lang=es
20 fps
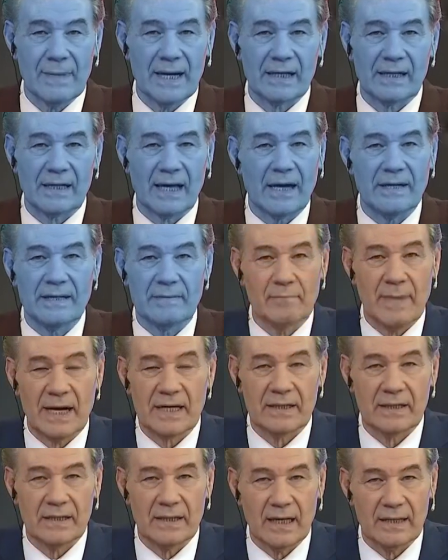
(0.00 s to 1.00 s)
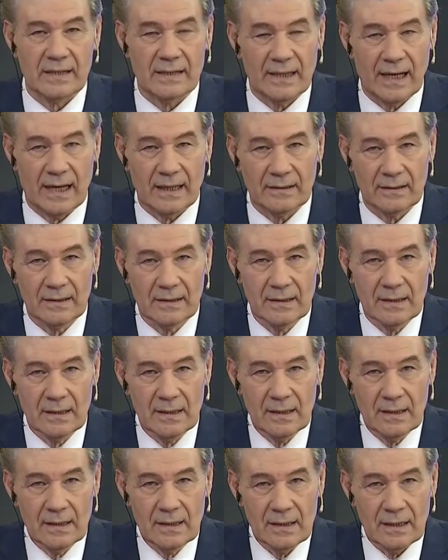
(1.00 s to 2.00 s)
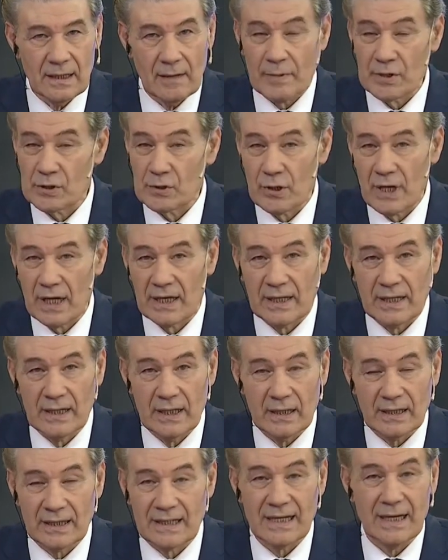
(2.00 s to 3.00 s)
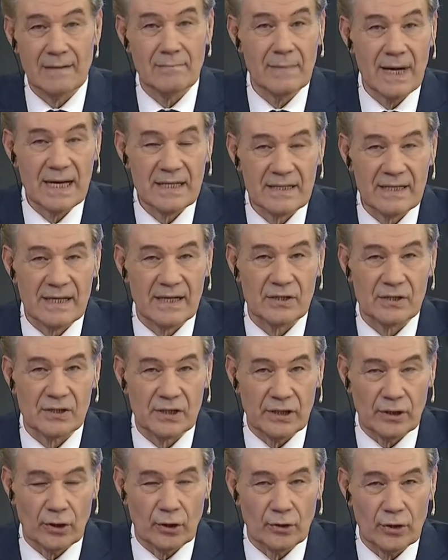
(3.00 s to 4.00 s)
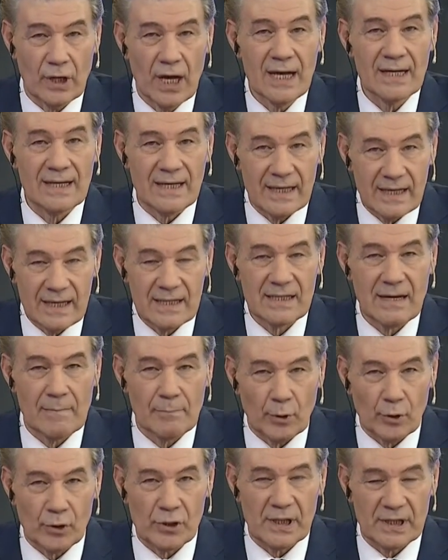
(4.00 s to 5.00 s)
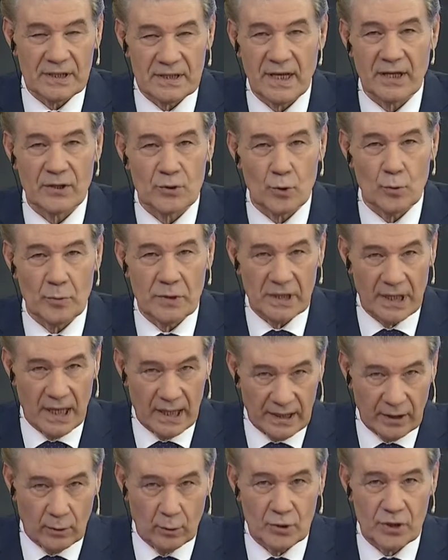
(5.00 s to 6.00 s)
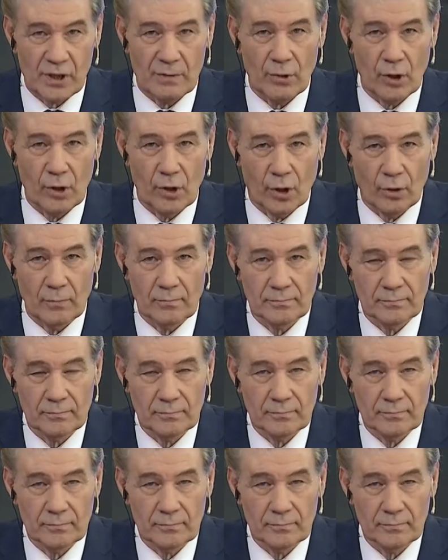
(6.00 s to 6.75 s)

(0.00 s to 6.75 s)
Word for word: marginalidad, a personas que jamás creyeron que esa podía ser su vida. Escuchémoslo.